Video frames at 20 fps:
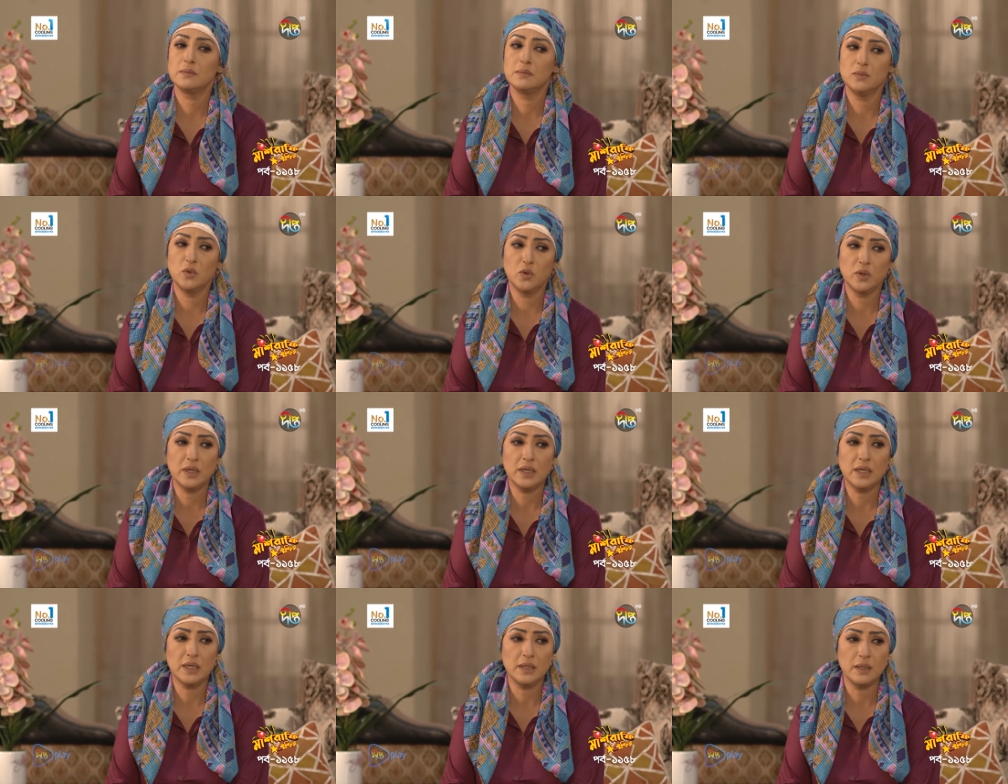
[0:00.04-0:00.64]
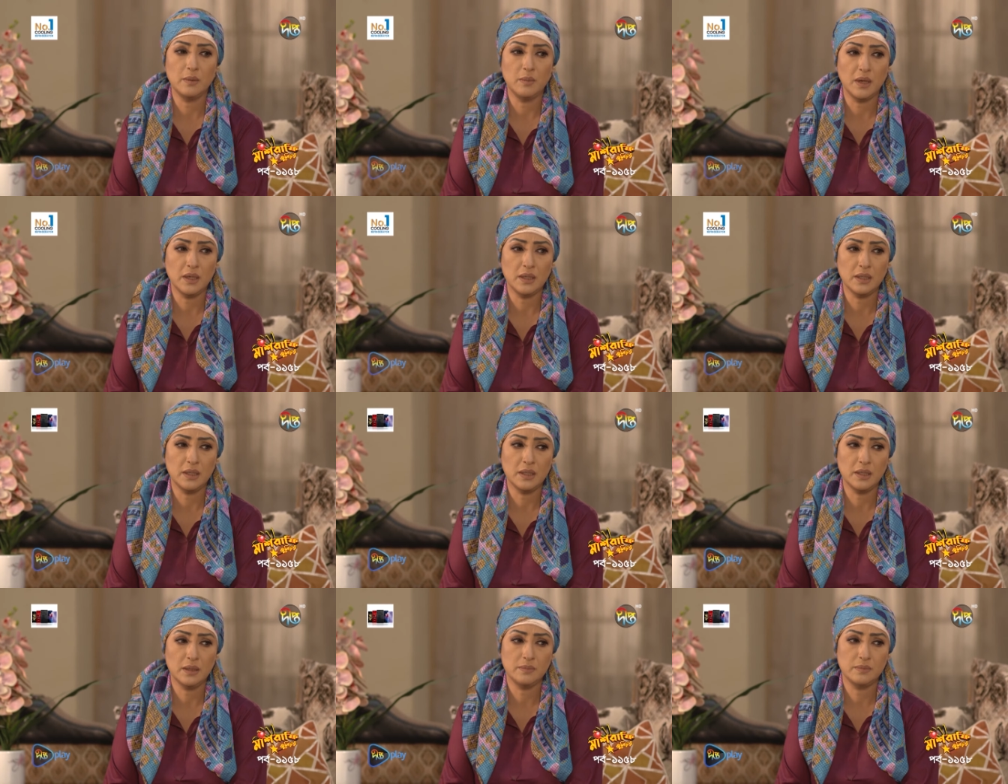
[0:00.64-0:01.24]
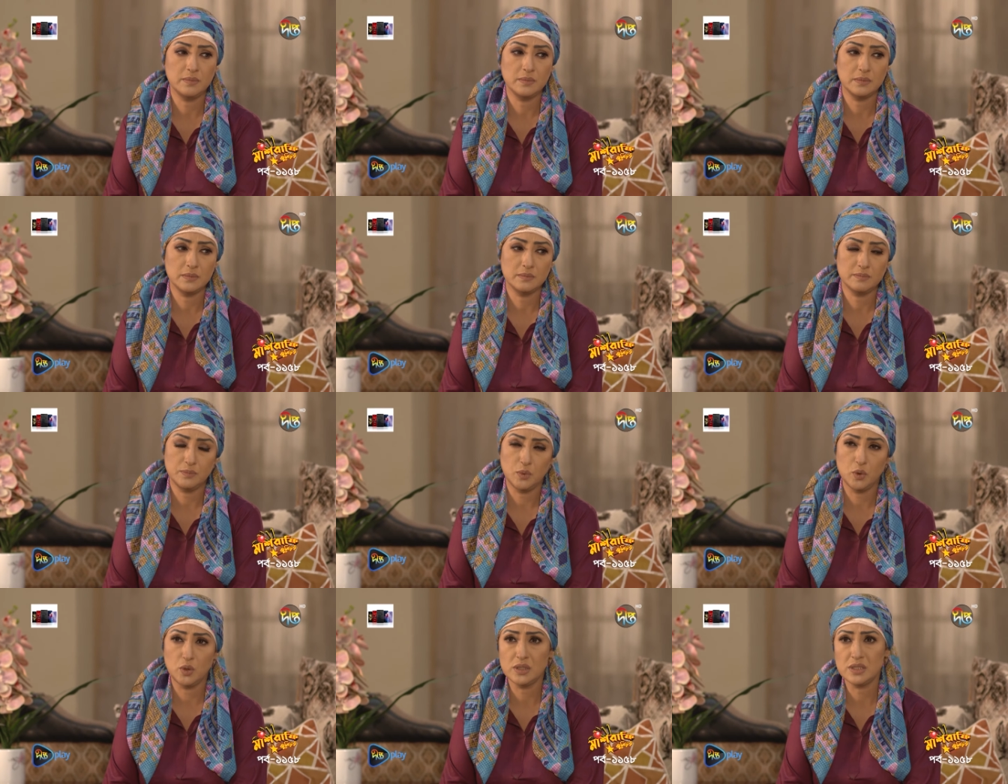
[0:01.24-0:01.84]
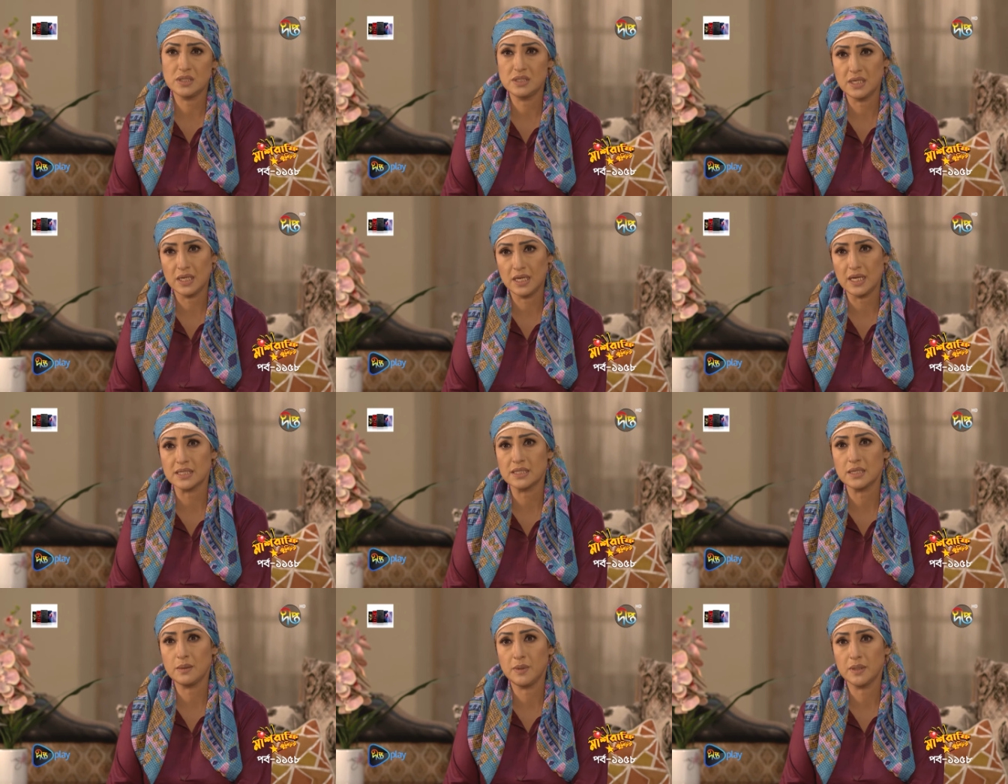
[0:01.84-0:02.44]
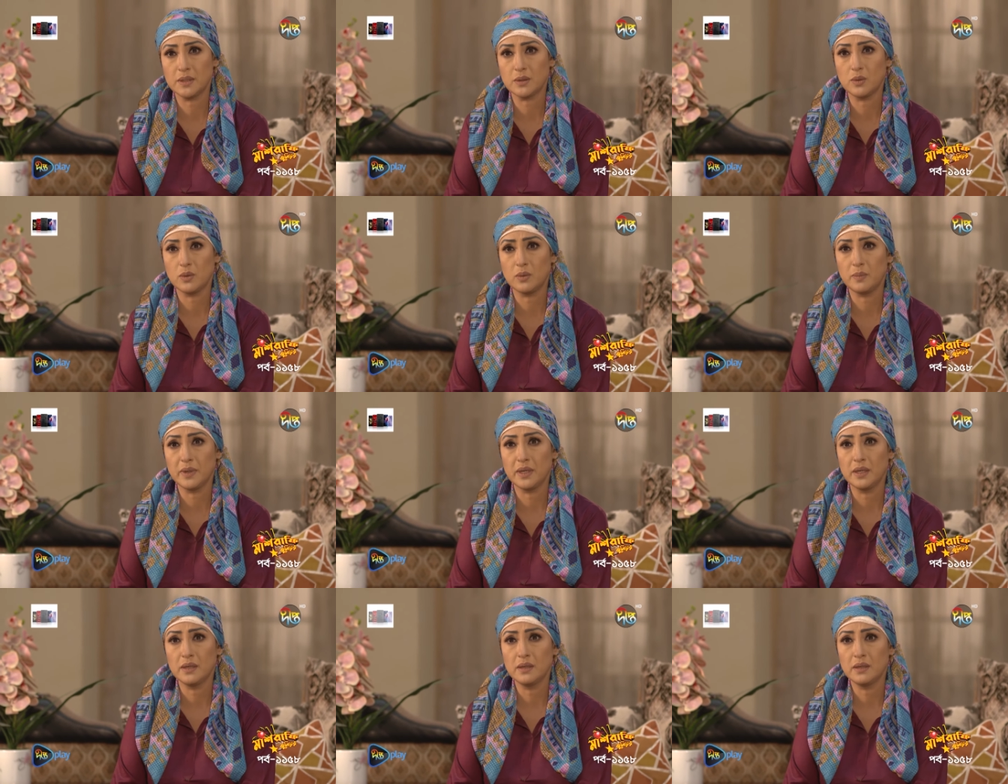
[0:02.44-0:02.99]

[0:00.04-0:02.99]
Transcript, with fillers: মনিকে রিমান্ডে পুলিশ জিজ্ঞাসাবাদ করবে